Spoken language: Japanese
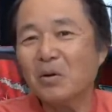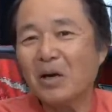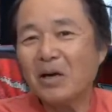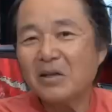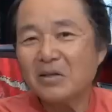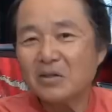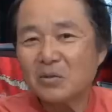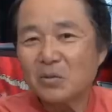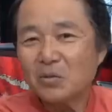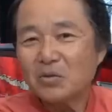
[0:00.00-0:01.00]
あえて
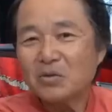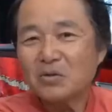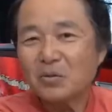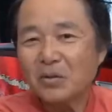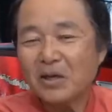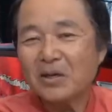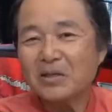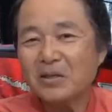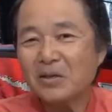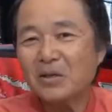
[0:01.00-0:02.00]
少しずつこう中
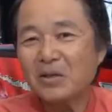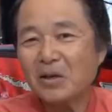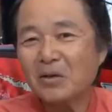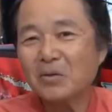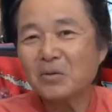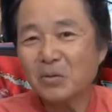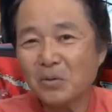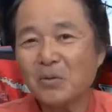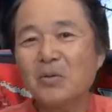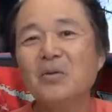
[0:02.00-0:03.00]
に入れてってあげる
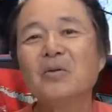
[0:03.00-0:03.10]
と、